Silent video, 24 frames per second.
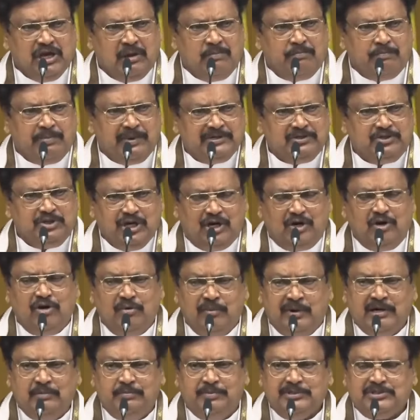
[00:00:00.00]
చెంప
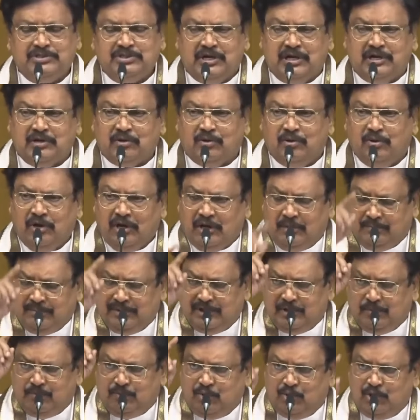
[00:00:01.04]
చెళ్ళు అనిపించినట్టు
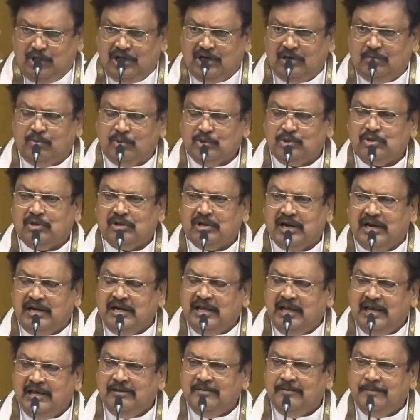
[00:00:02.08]
మీరు పోలింగ్ బూత్కు
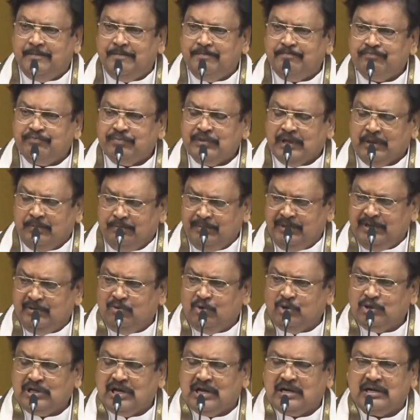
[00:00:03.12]
రండి మీ
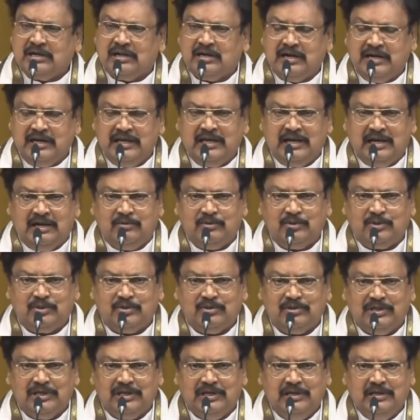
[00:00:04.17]
ఓటు అక్కడ రెడీగా
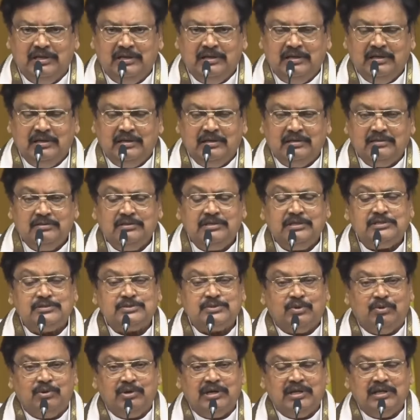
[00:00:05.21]
ఉంటుంది
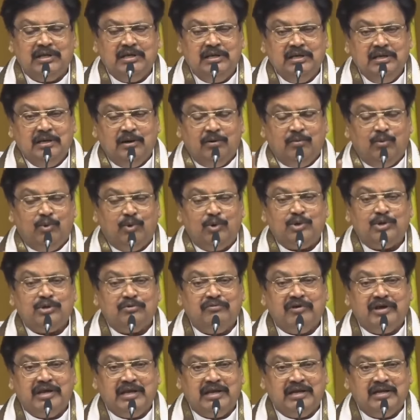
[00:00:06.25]
తీసుకోండి ఓటు
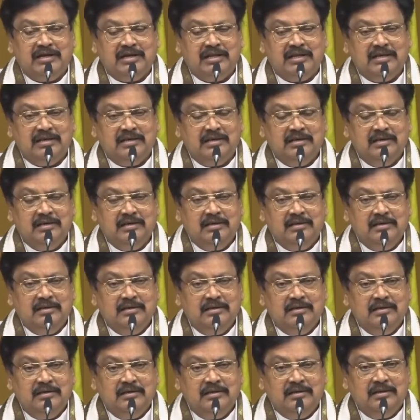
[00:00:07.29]
వేయండి
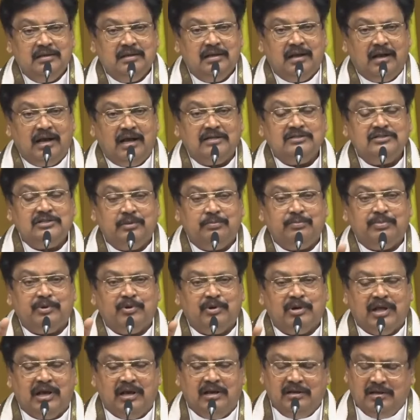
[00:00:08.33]
అని చెప్పి
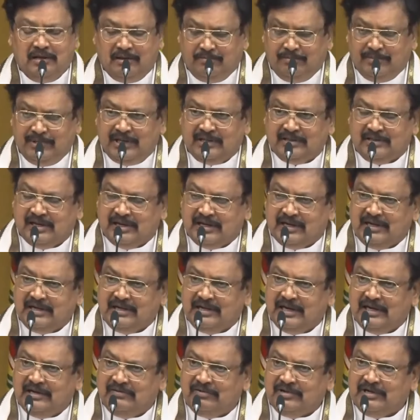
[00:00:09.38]
కూడా మీ అందరికీ
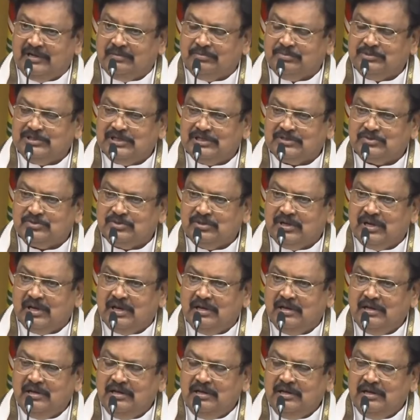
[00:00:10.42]
నేను విజ్ఞప్తి చేస్తున్నా
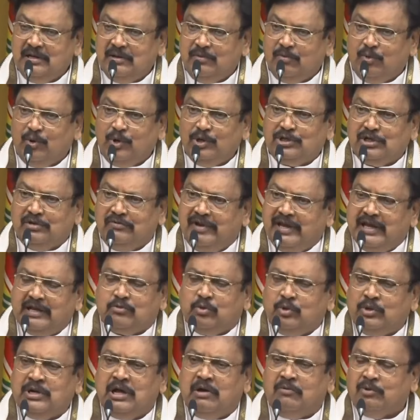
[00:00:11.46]
ఓటు
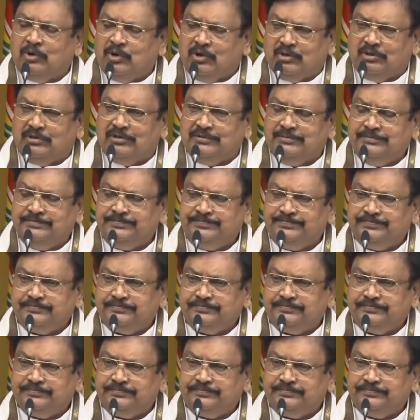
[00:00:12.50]
వేయకుండా ఉండొద్దు